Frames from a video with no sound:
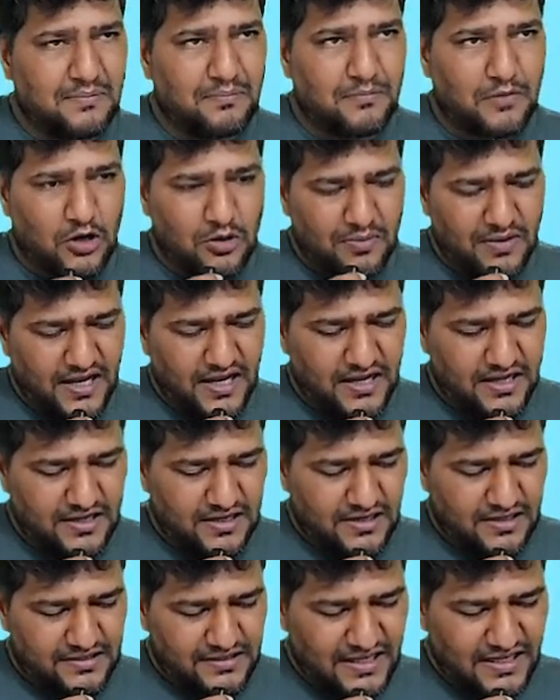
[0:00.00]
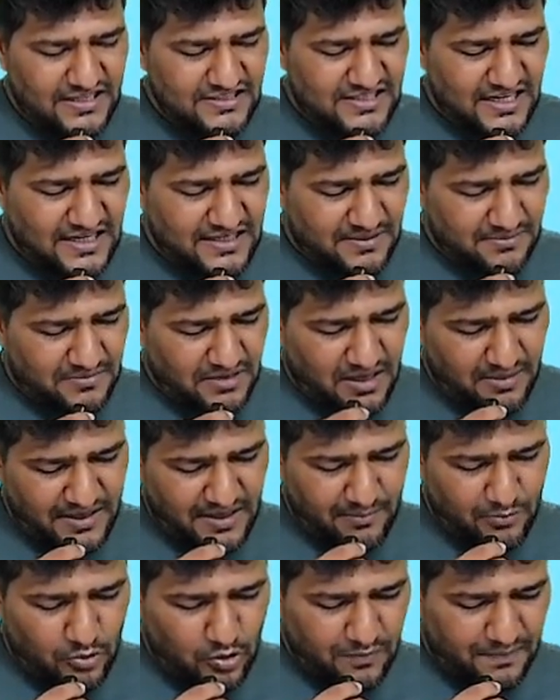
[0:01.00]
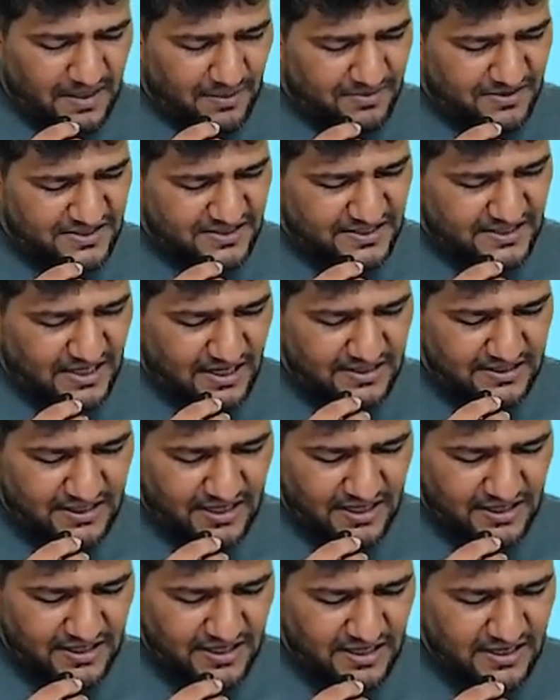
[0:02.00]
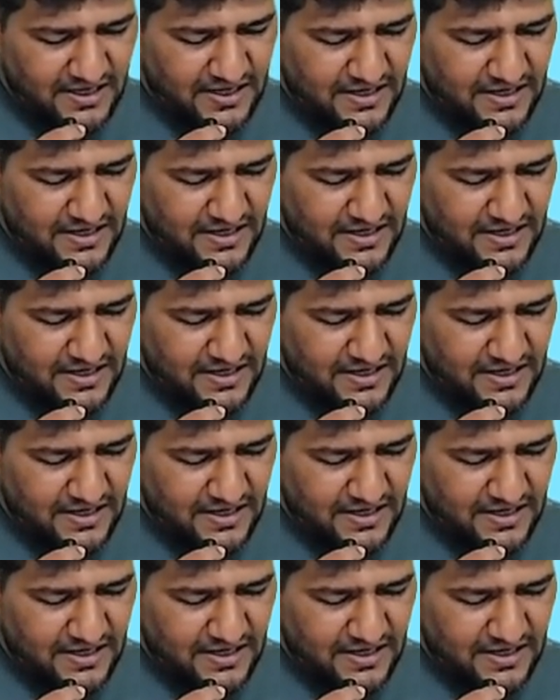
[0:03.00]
बरोबर है नेक्स्ट आइटम हाँ बेटा बोल फटाफट से कहा लिखेंगे